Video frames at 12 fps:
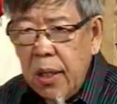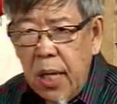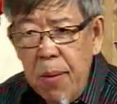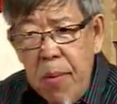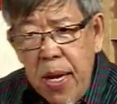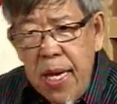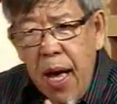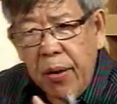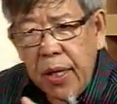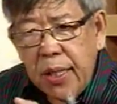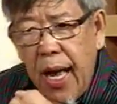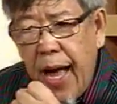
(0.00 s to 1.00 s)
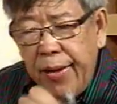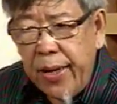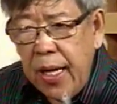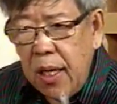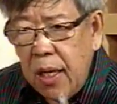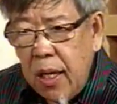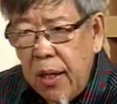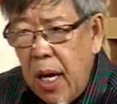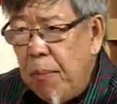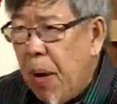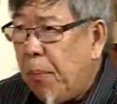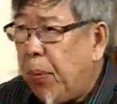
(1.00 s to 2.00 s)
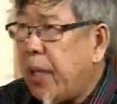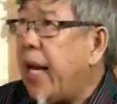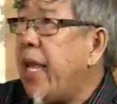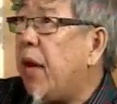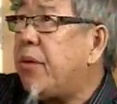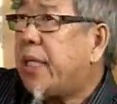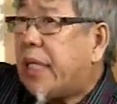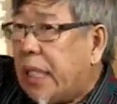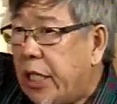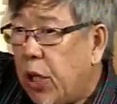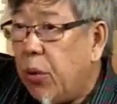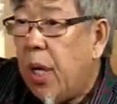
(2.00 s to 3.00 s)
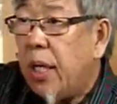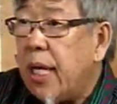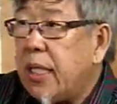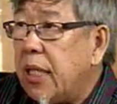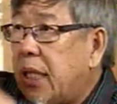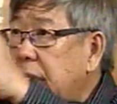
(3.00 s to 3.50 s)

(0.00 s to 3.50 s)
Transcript: 人民要的是安定，人民不单单要自由，但是